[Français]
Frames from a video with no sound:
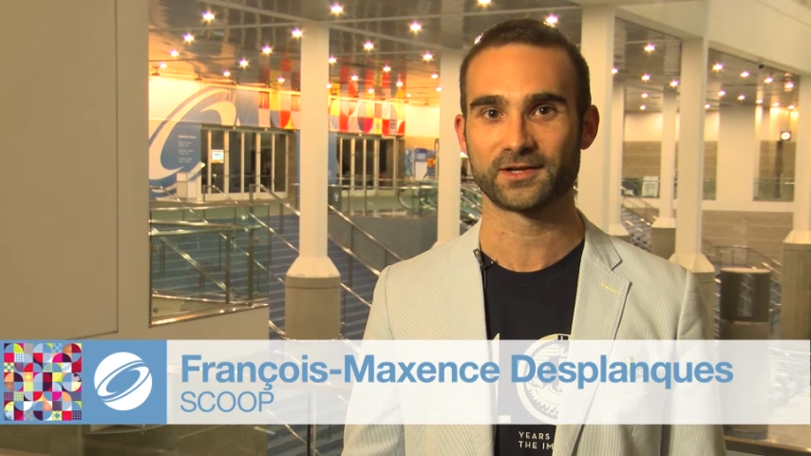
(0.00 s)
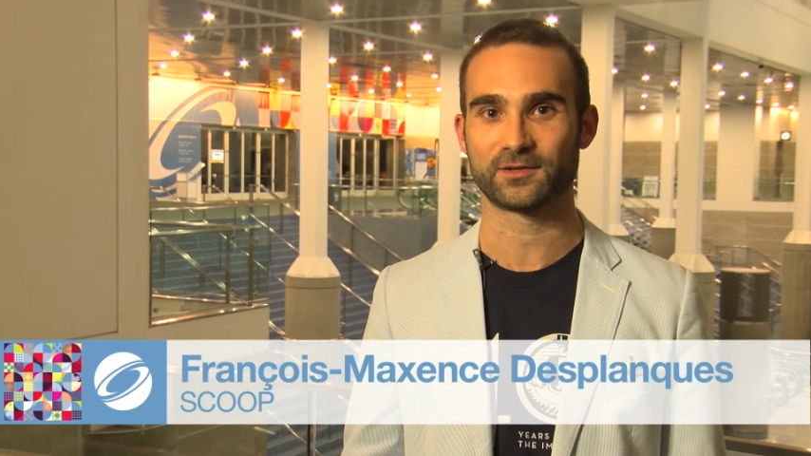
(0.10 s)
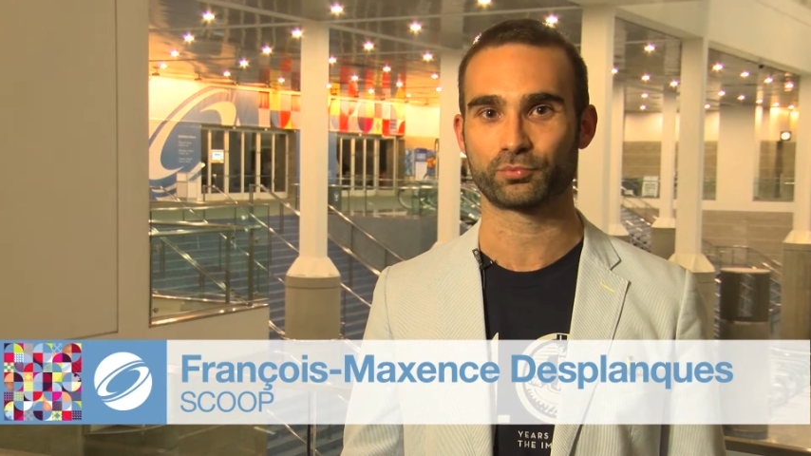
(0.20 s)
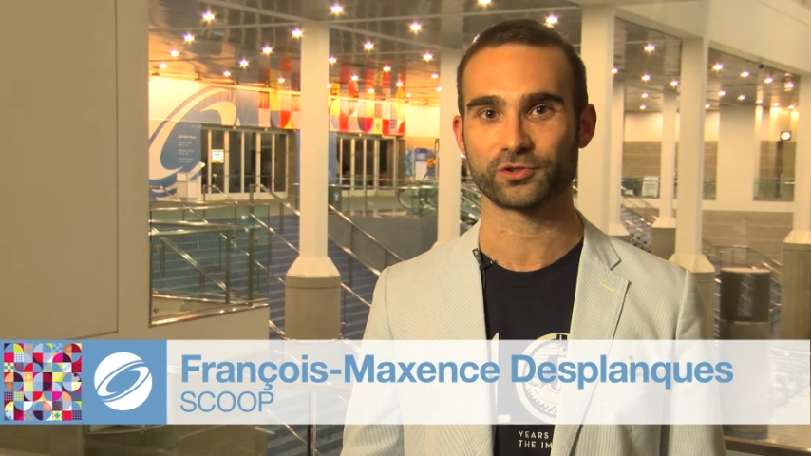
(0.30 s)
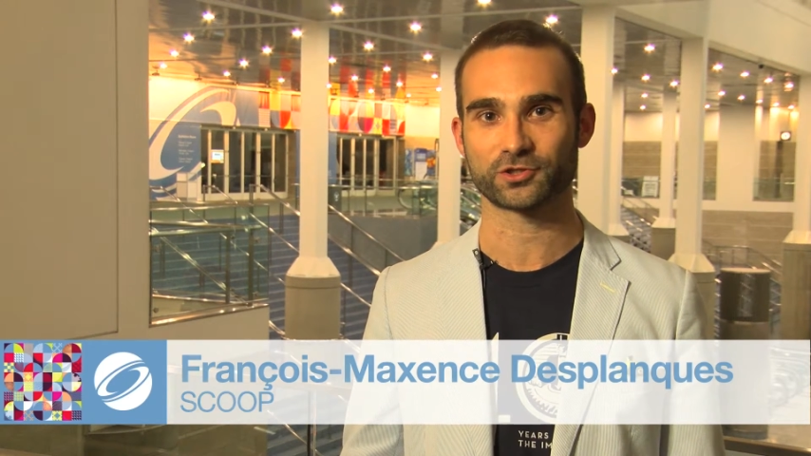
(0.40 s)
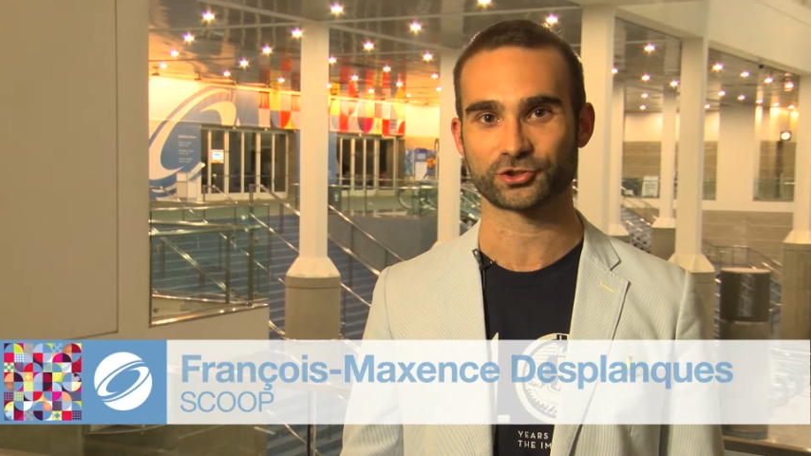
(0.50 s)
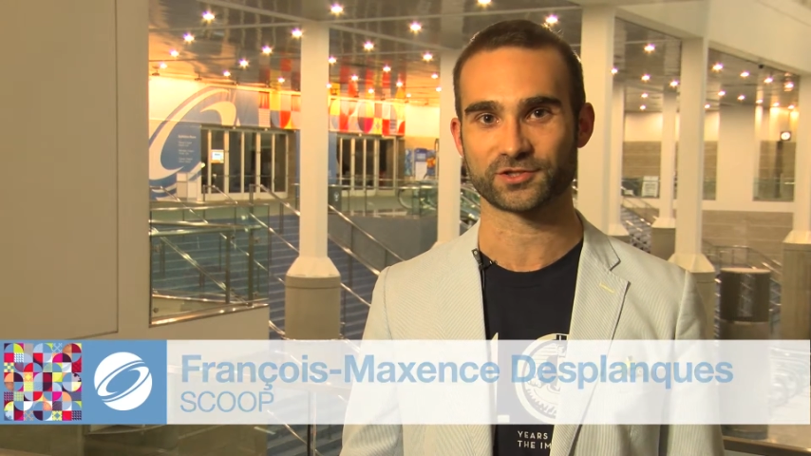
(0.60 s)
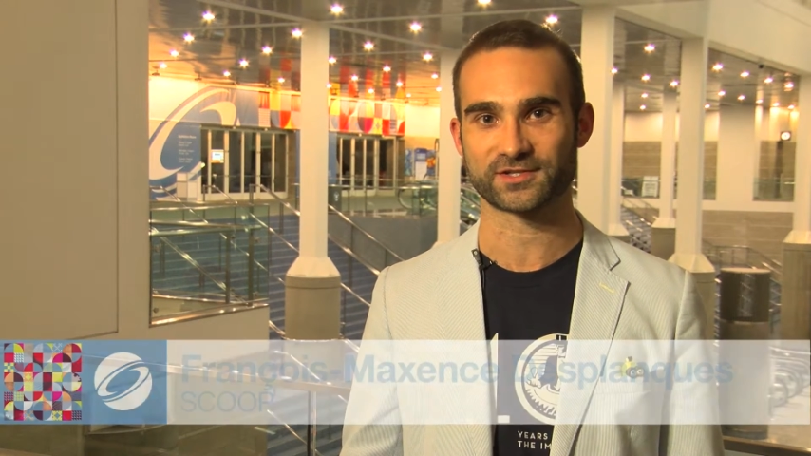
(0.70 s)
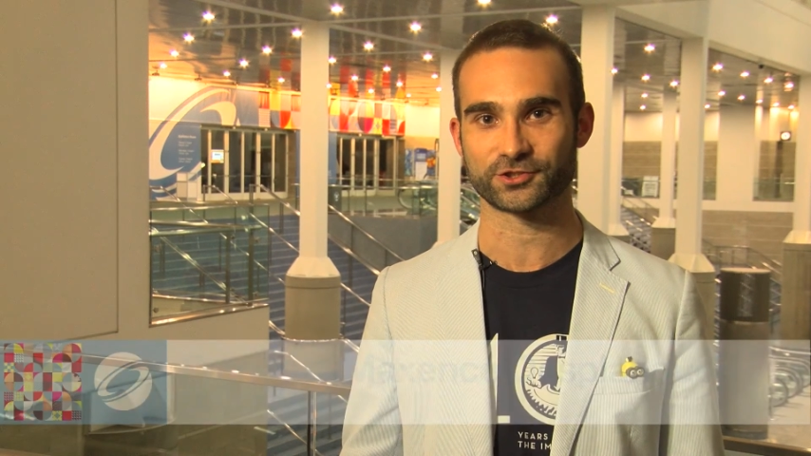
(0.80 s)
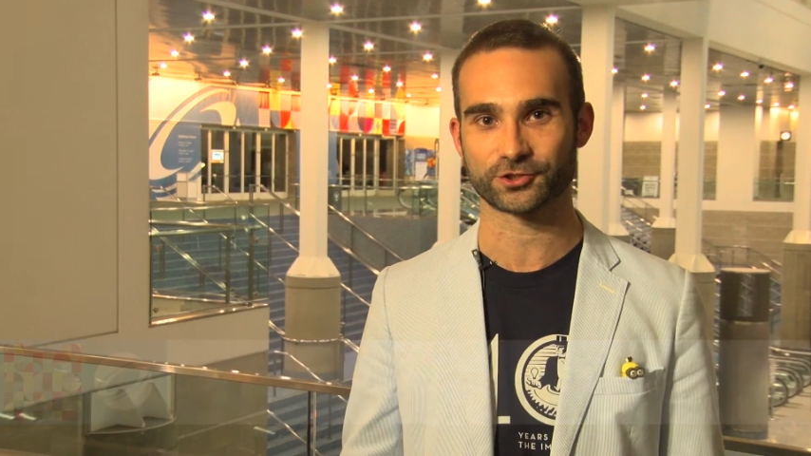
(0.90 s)
les Production
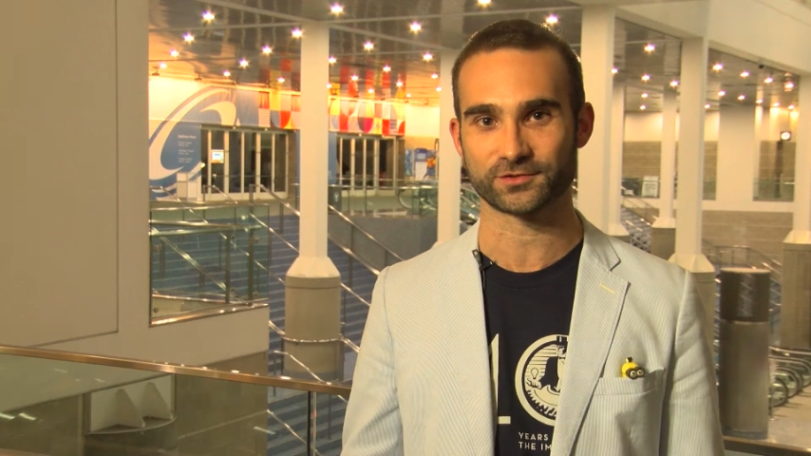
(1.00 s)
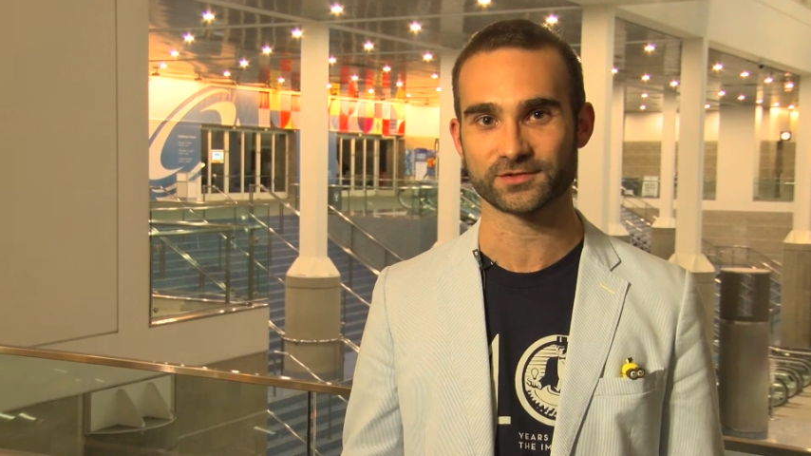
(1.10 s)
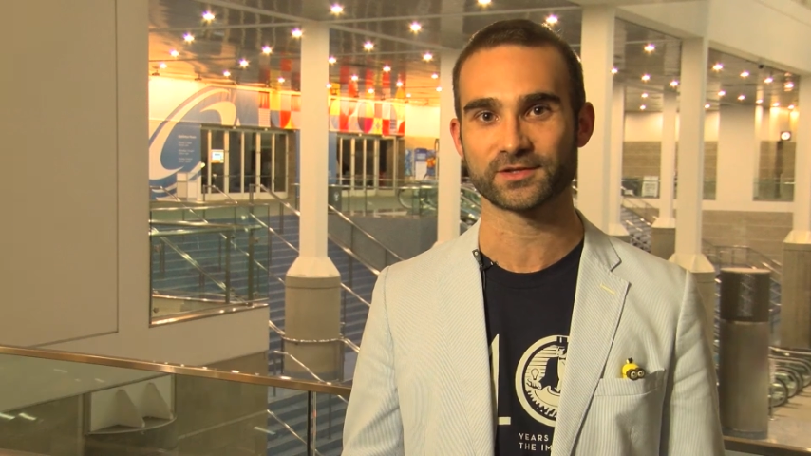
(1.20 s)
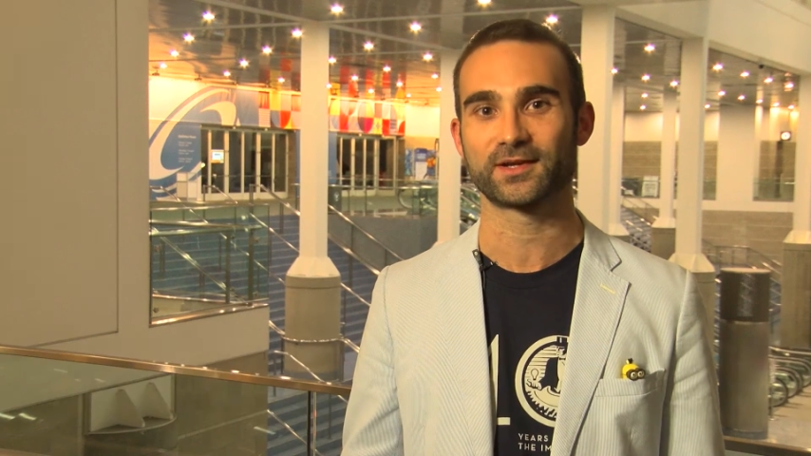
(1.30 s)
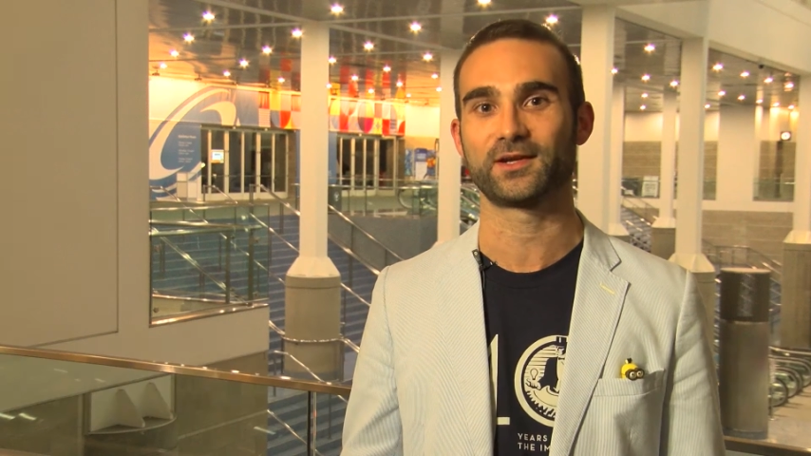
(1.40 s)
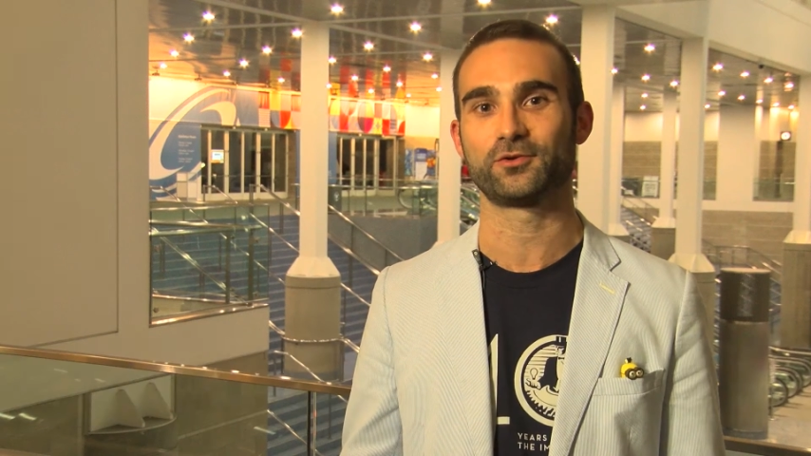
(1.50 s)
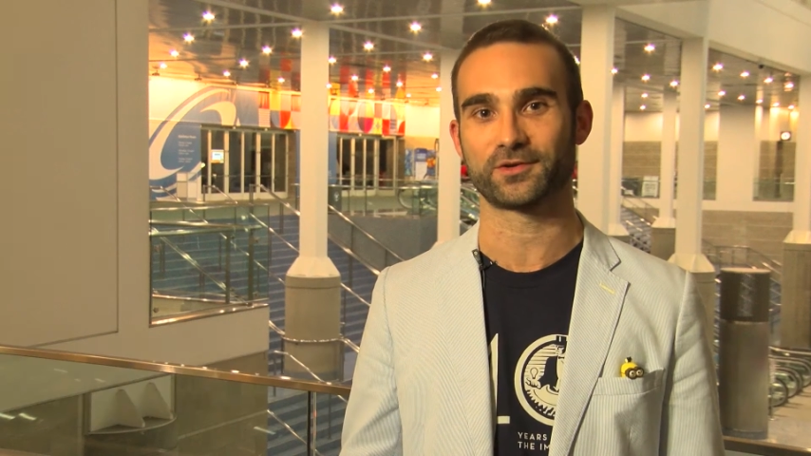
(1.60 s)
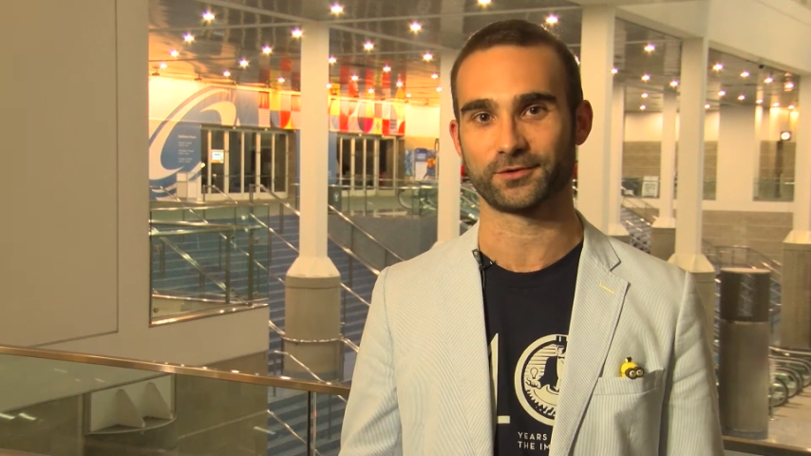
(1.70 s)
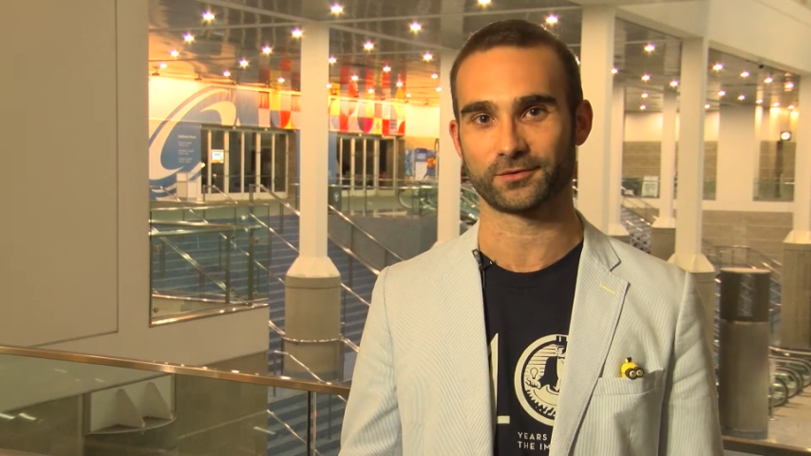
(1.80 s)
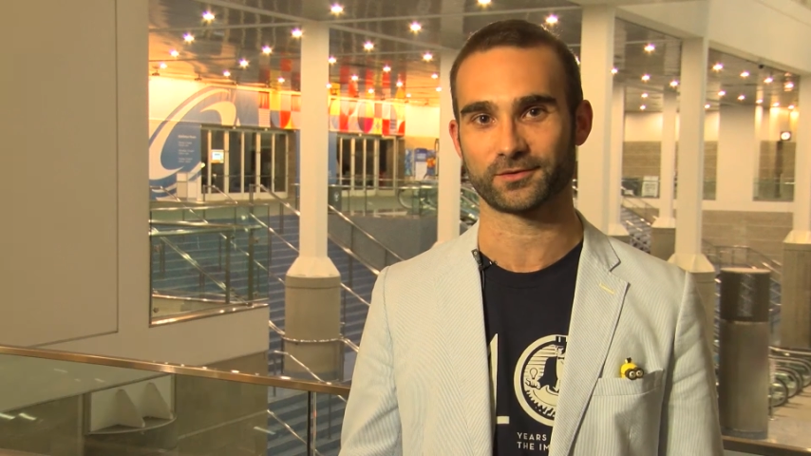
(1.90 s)
Sessions et le
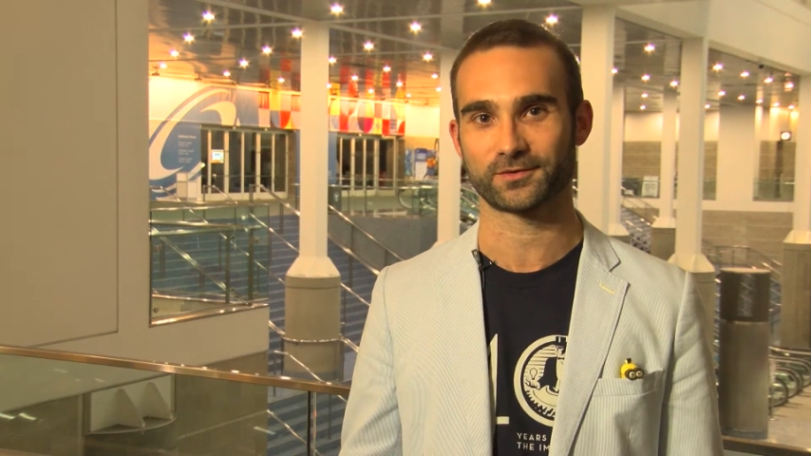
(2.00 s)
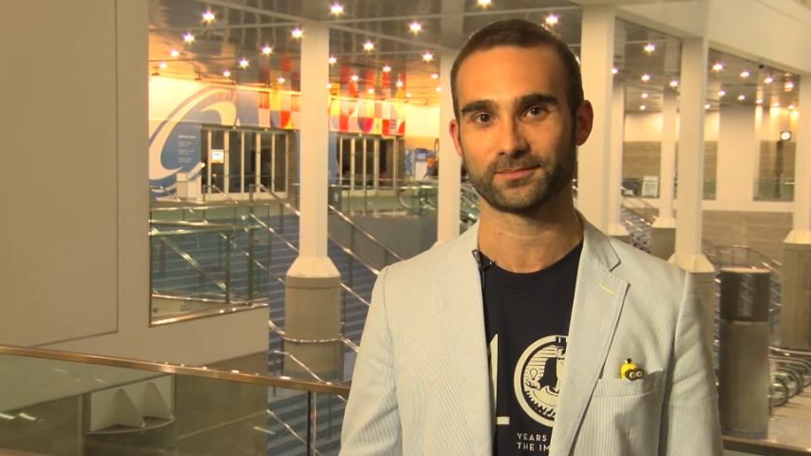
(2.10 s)
Keynote.